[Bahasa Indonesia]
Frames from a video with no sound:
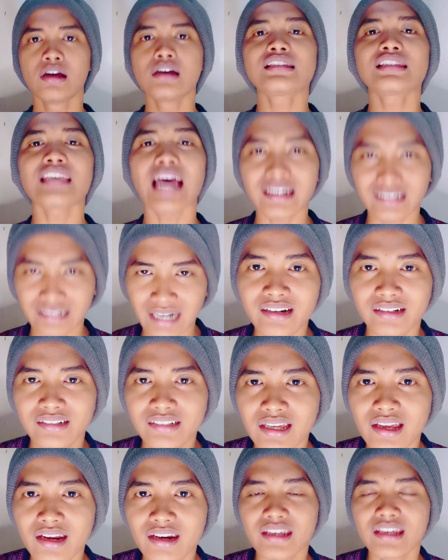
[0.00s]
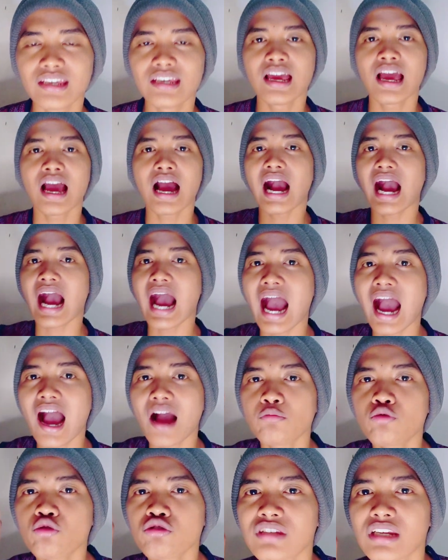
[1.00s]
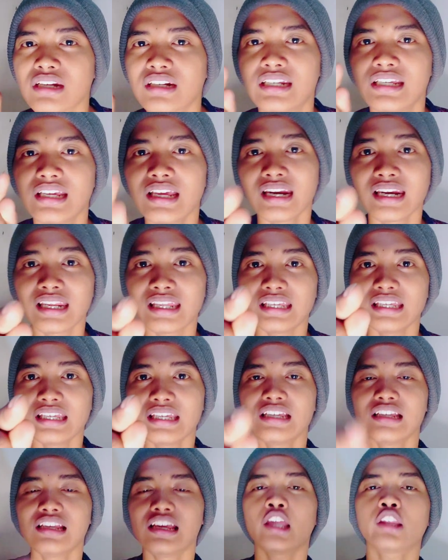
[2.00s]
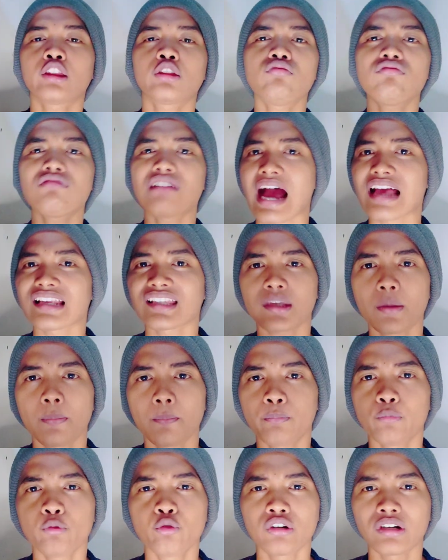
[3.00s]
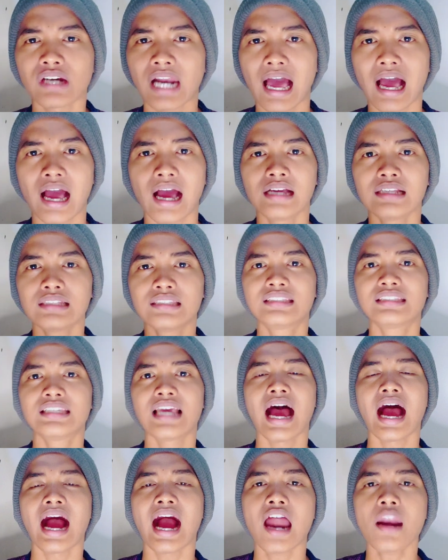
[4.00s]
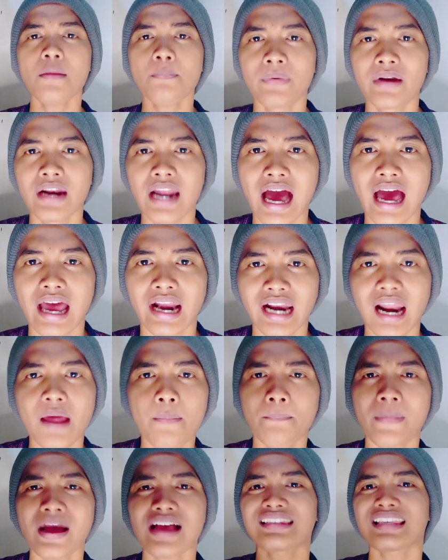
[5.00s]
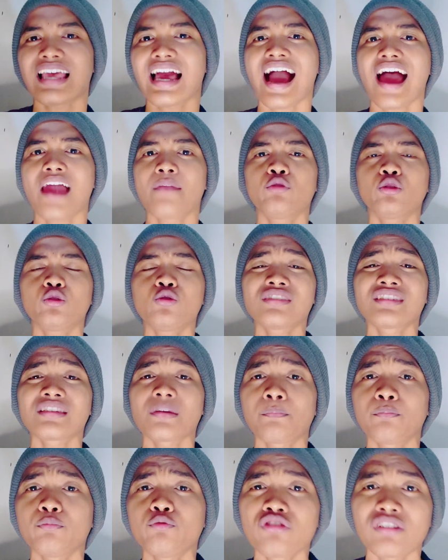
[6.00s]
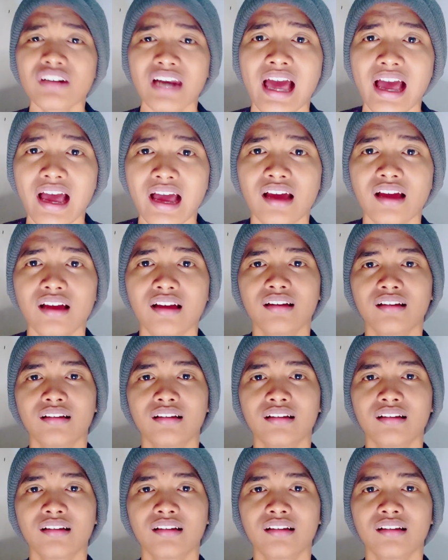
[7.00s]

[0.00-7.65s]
Sadar diri, kamu sendiri itu nggak sempurna. Jangan berharap pasanganmu itu sempurna.